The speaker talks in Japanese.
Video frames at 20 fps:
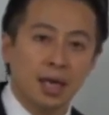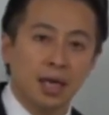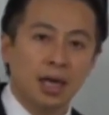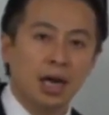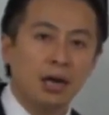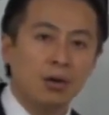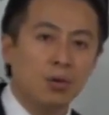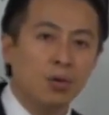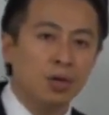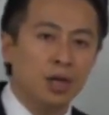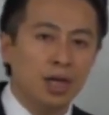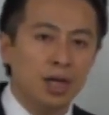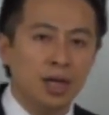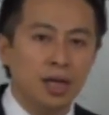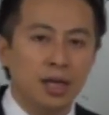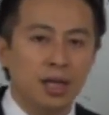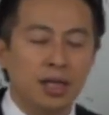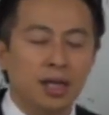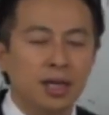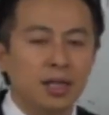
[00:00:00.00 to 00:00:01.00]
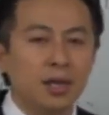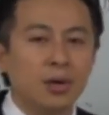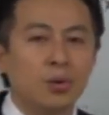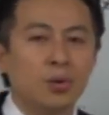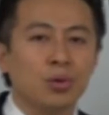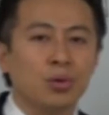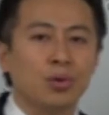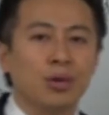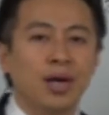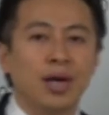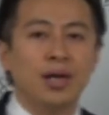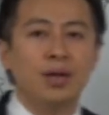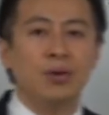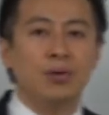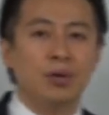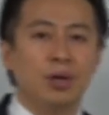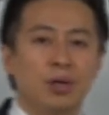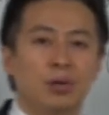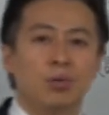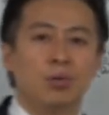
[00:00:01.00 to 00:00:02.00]
過去に出たことない
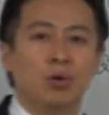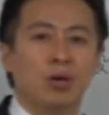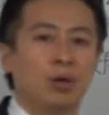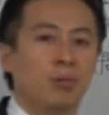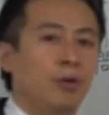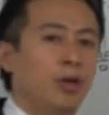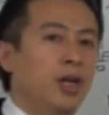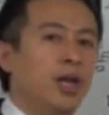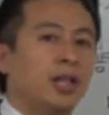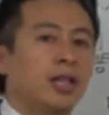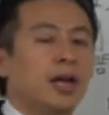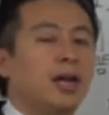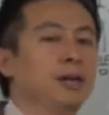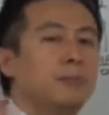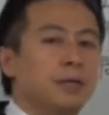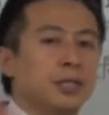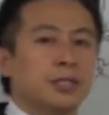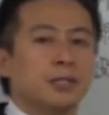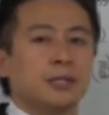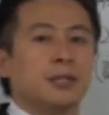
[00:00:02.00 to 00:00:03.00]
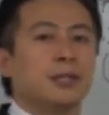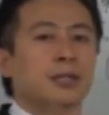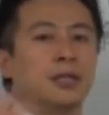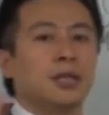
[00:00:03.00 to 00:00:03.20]
ようなところでも入れてあります